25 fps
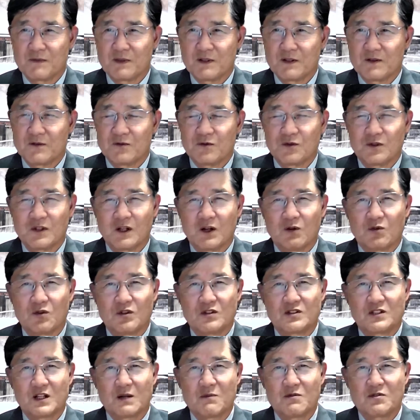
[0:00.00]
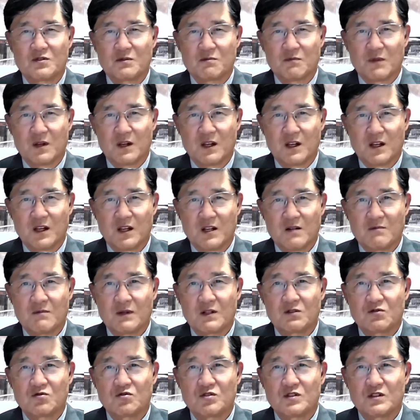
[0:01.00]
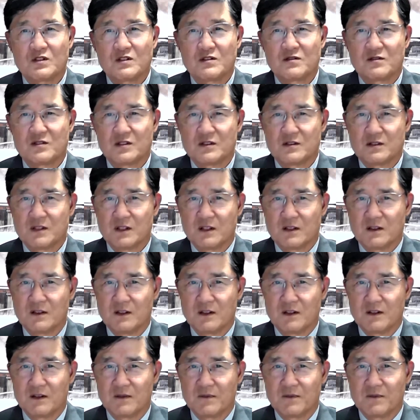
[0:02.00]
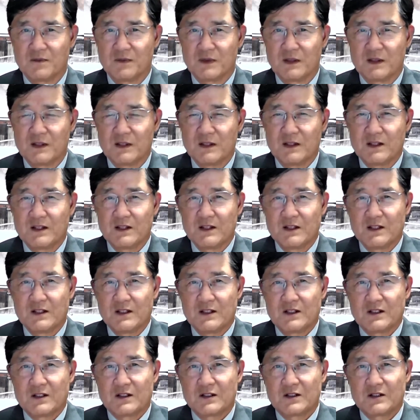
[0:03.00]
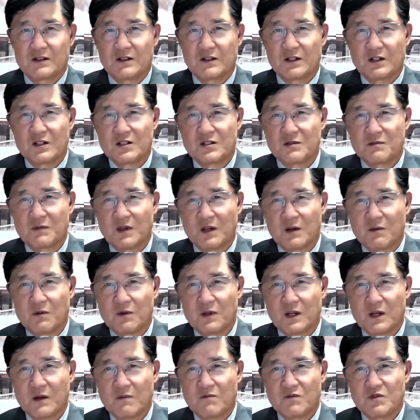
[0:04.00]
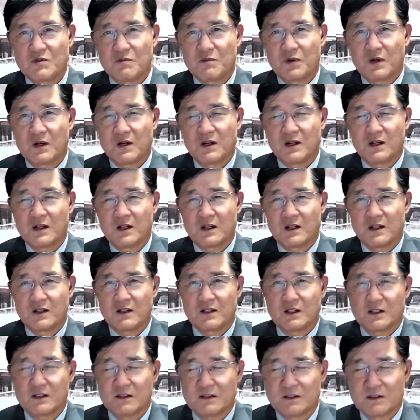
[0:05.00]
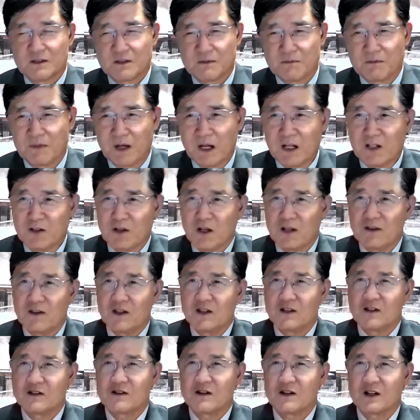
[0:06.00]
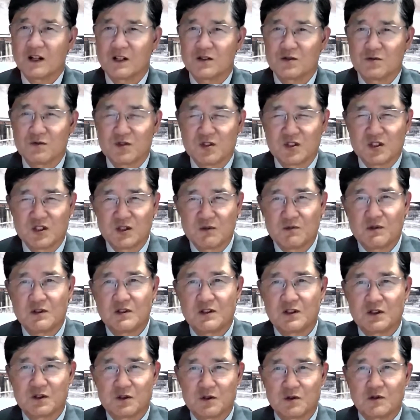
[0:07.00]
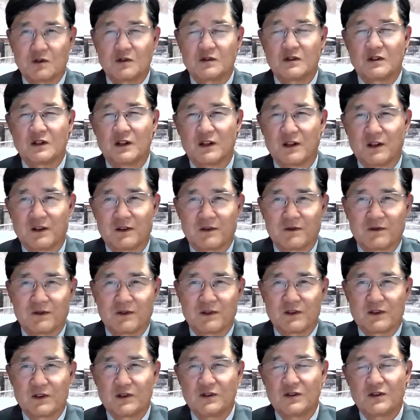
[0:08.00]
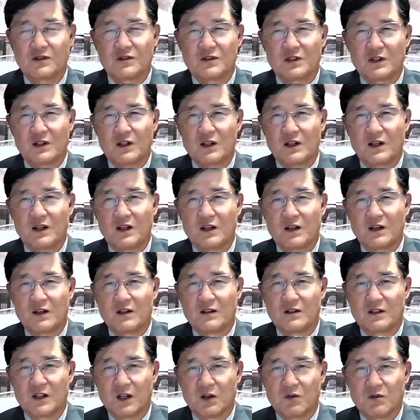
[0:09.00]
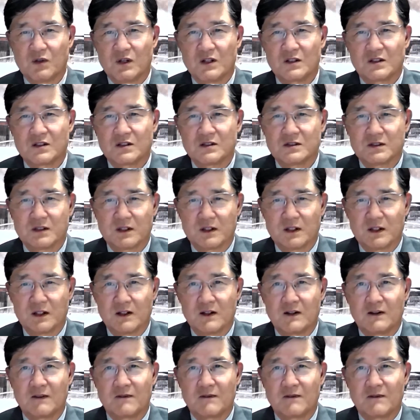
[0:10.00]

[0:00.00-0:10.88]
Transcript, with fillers: 우리가 우리 삶에서 매일 마주치는 전쟁인데요. 그게 지금 에브라임 지파가 말도 안 되는 걸 가지고 시비를 걸어올 때 그때 어떻게 대꾸할 것인가